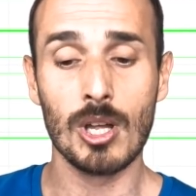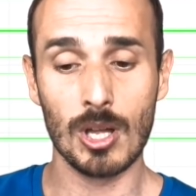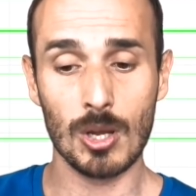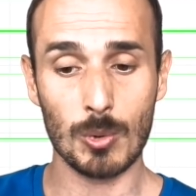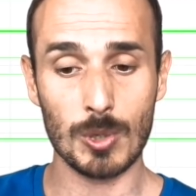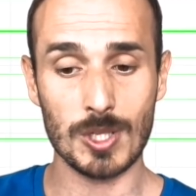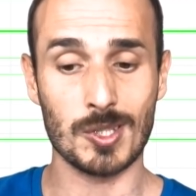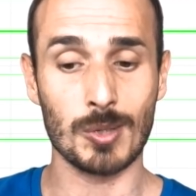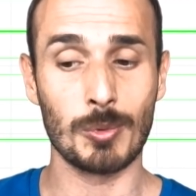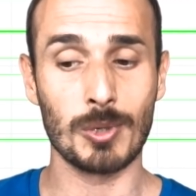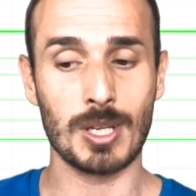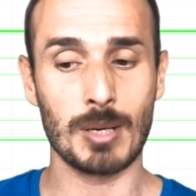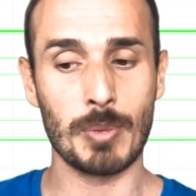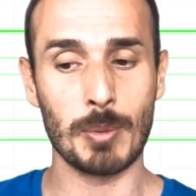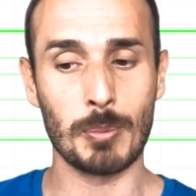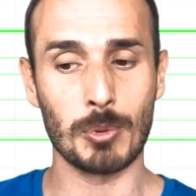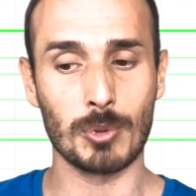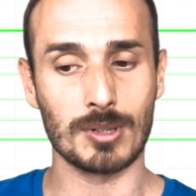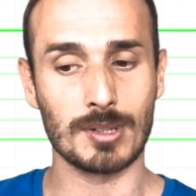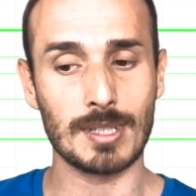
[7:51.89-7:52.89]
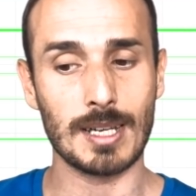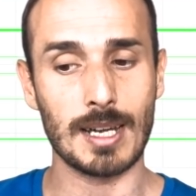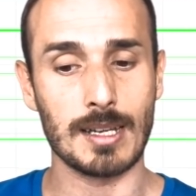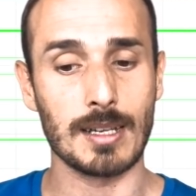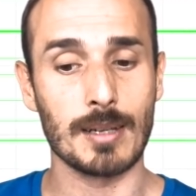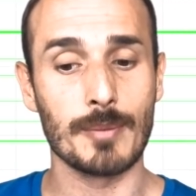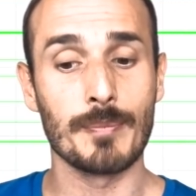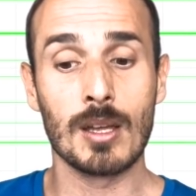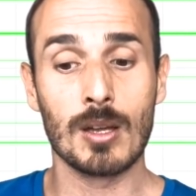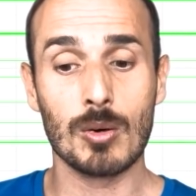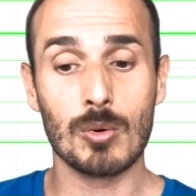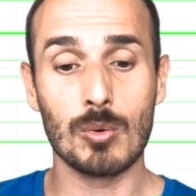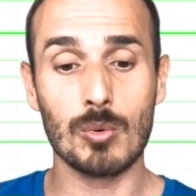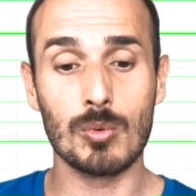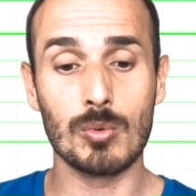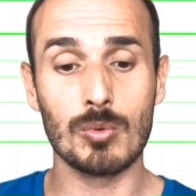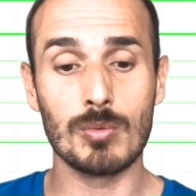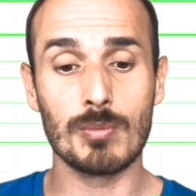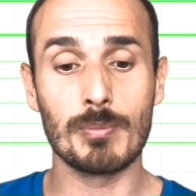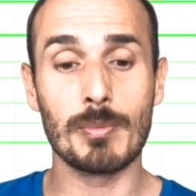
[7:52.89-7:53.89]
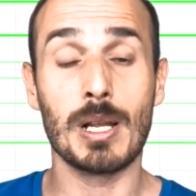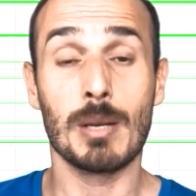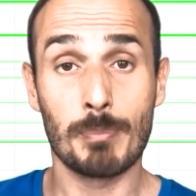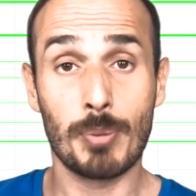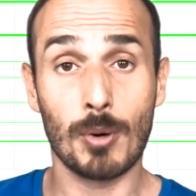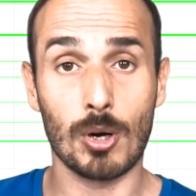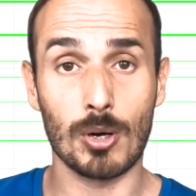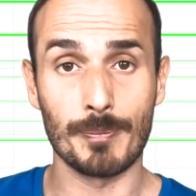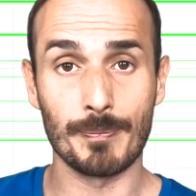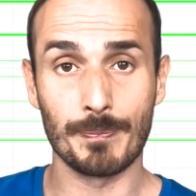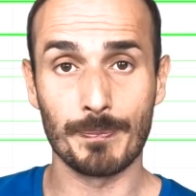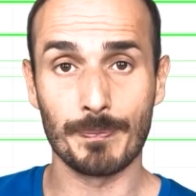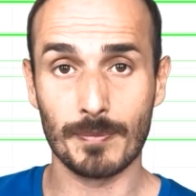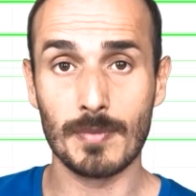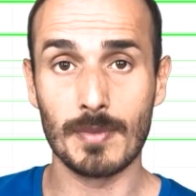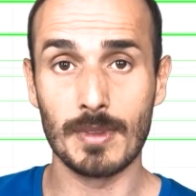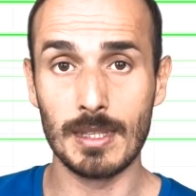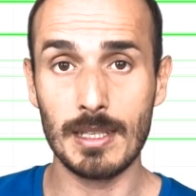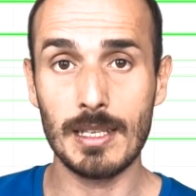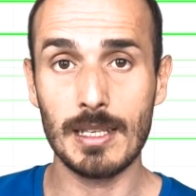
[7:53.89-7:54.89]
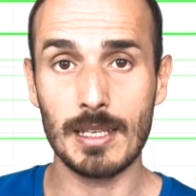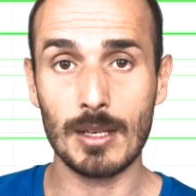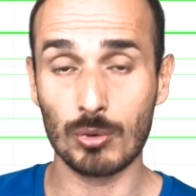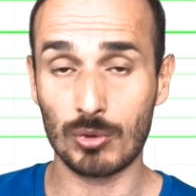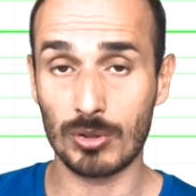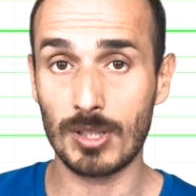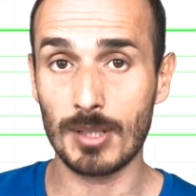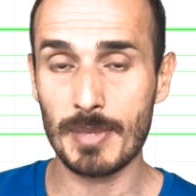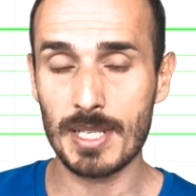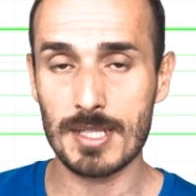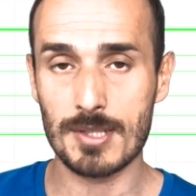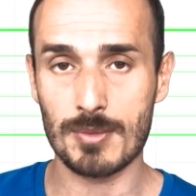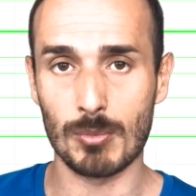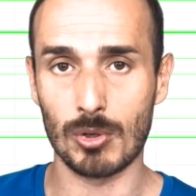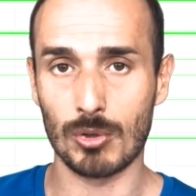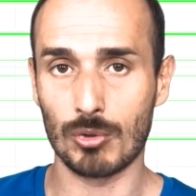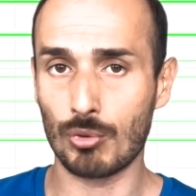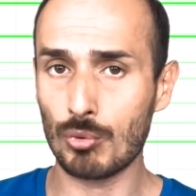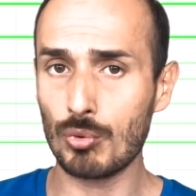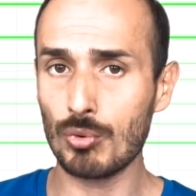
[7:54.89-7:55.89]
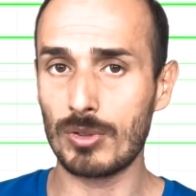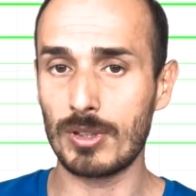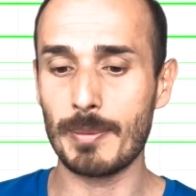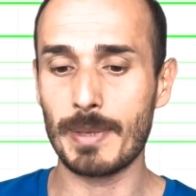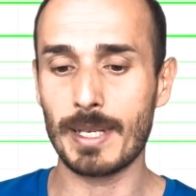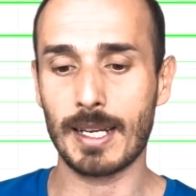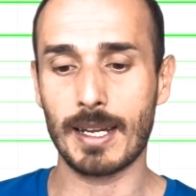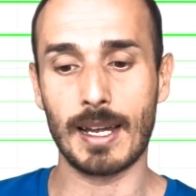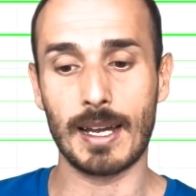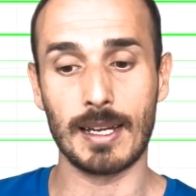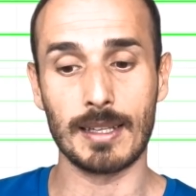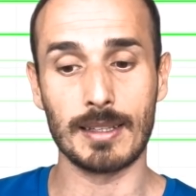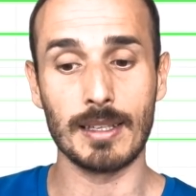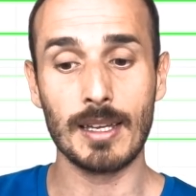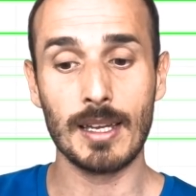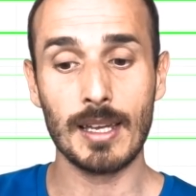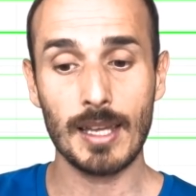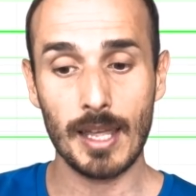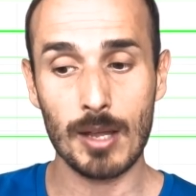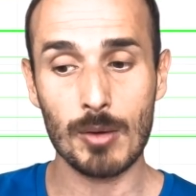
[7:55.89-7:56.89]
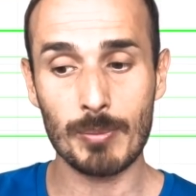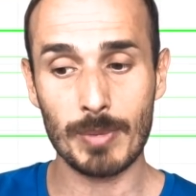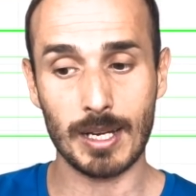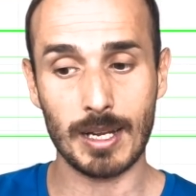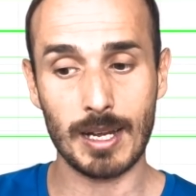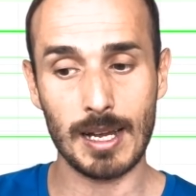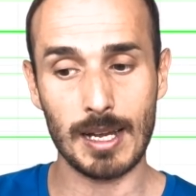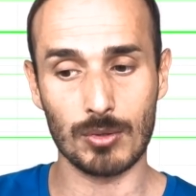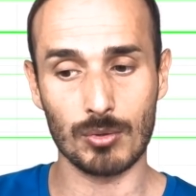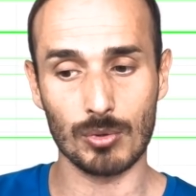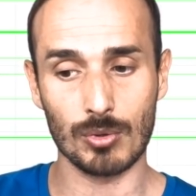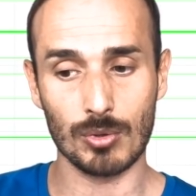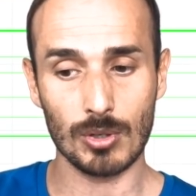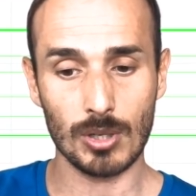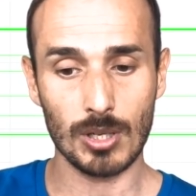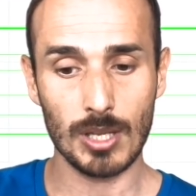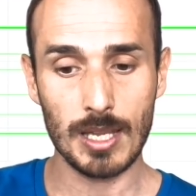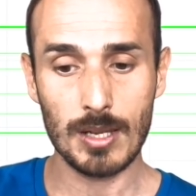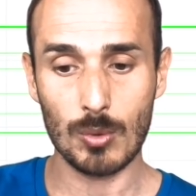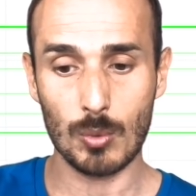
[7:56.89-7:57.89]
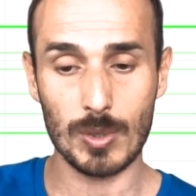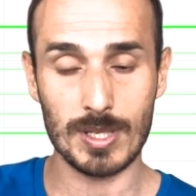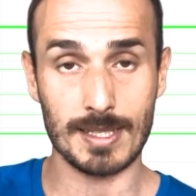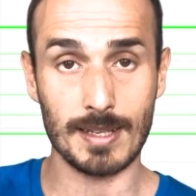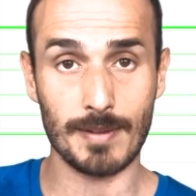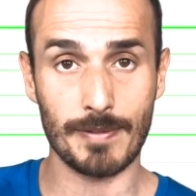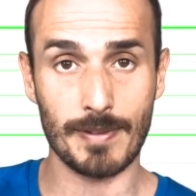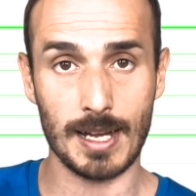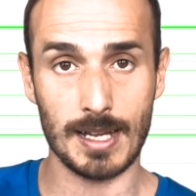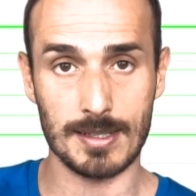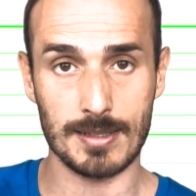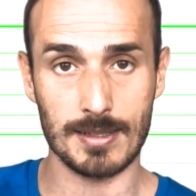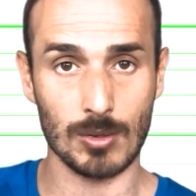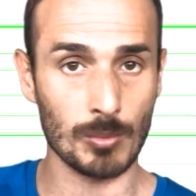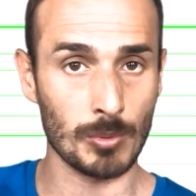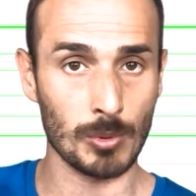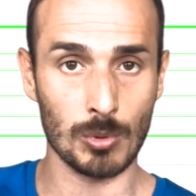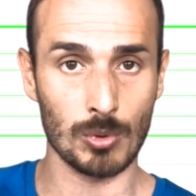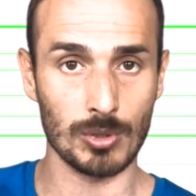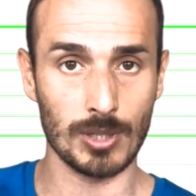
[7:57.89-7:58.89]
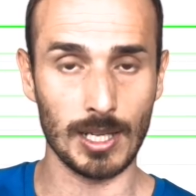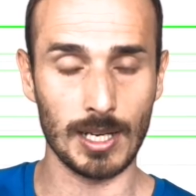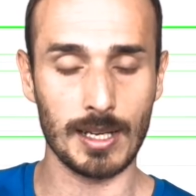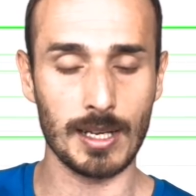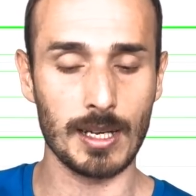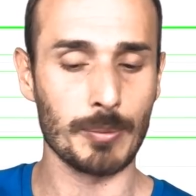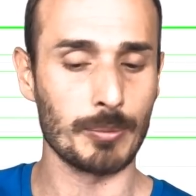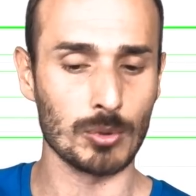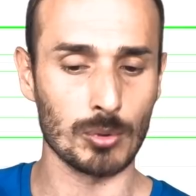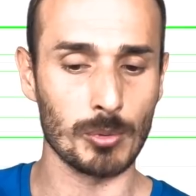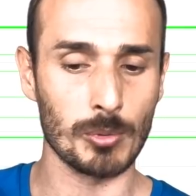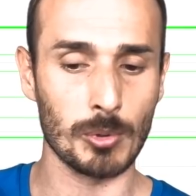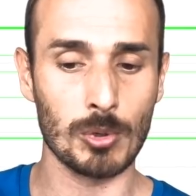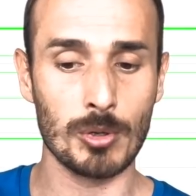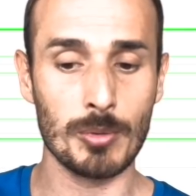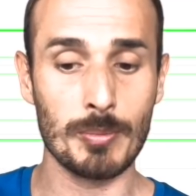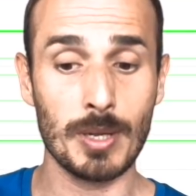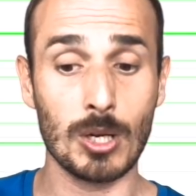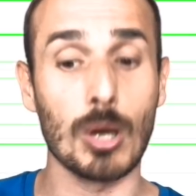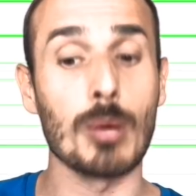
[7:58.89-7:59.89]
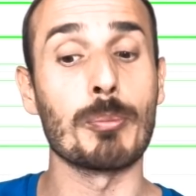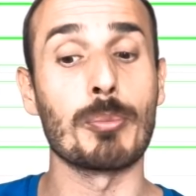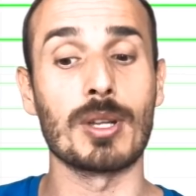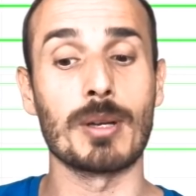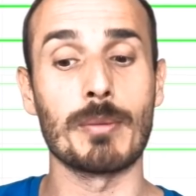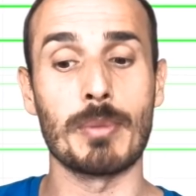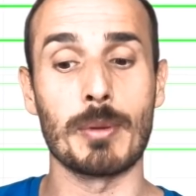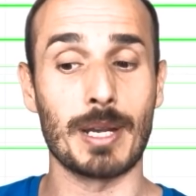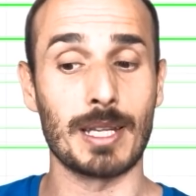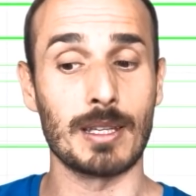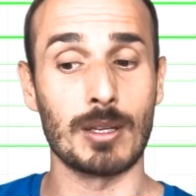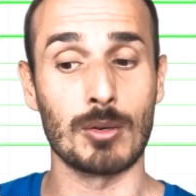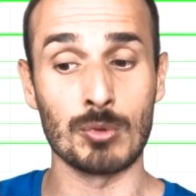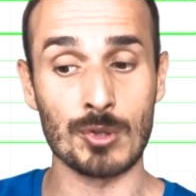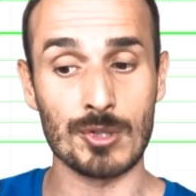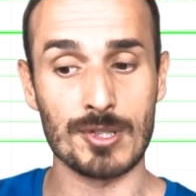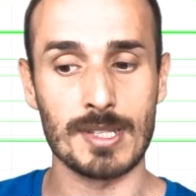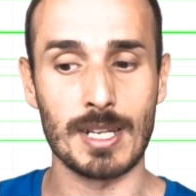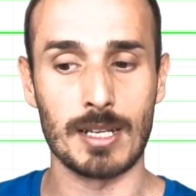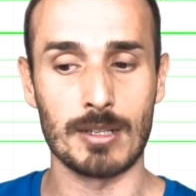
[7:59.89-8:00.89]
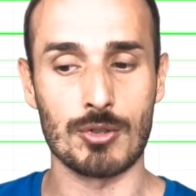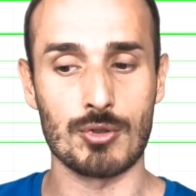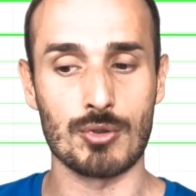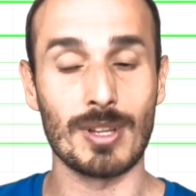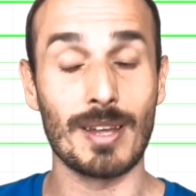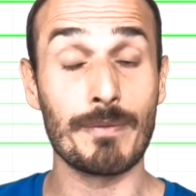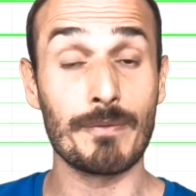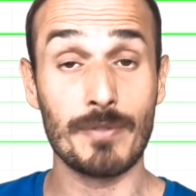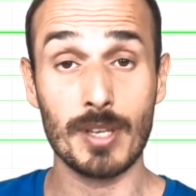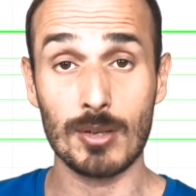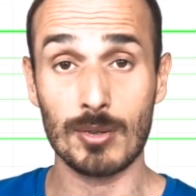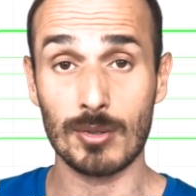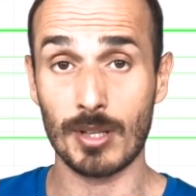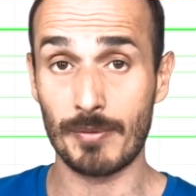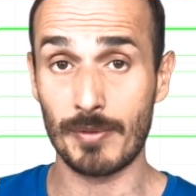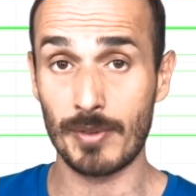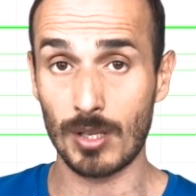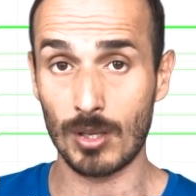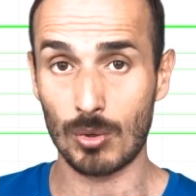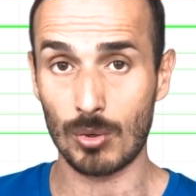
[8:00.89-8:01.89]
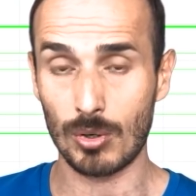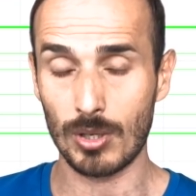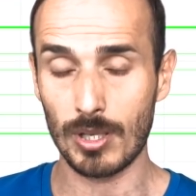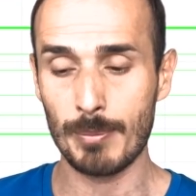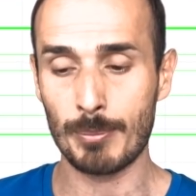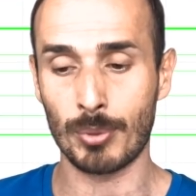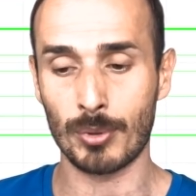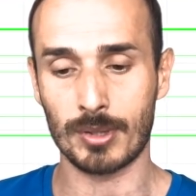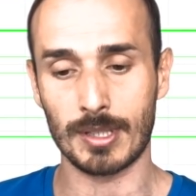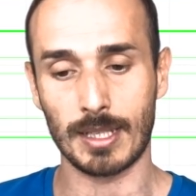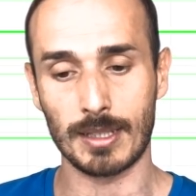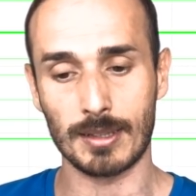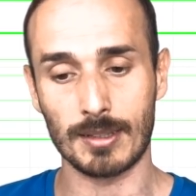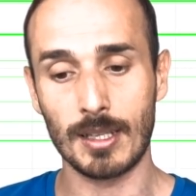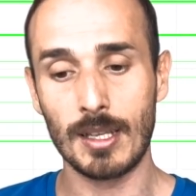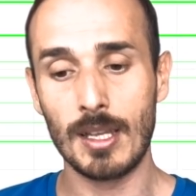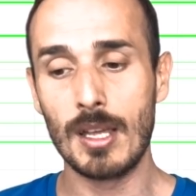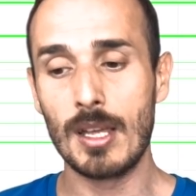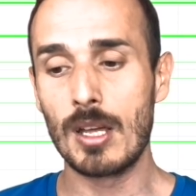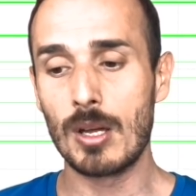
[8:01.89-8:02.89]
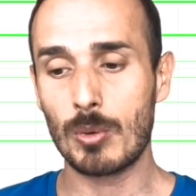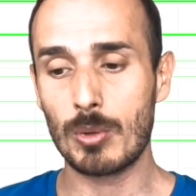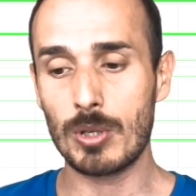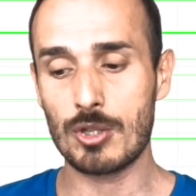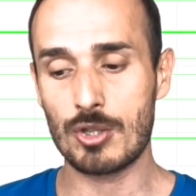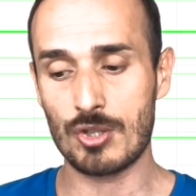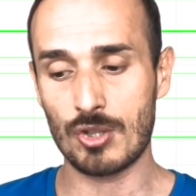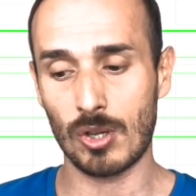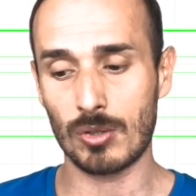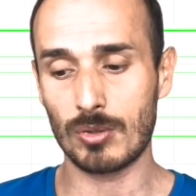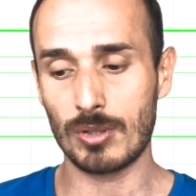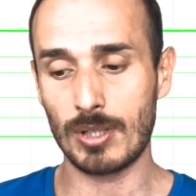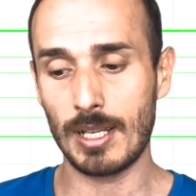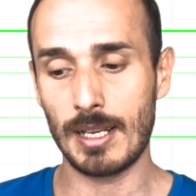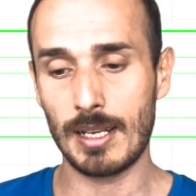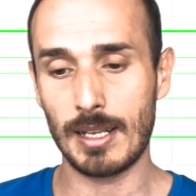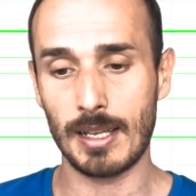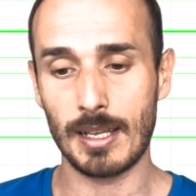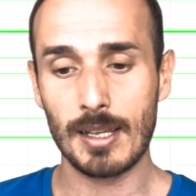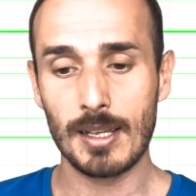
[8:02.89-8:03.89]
questo potrebbe portare un bel po' di ottimismo su tutti i mercati e un mercato in questa fase, come quello del cripto, come quello di Bitcoin, potrebbe prendere uno slancio davvero davvero importante. Quindi ci sono delle,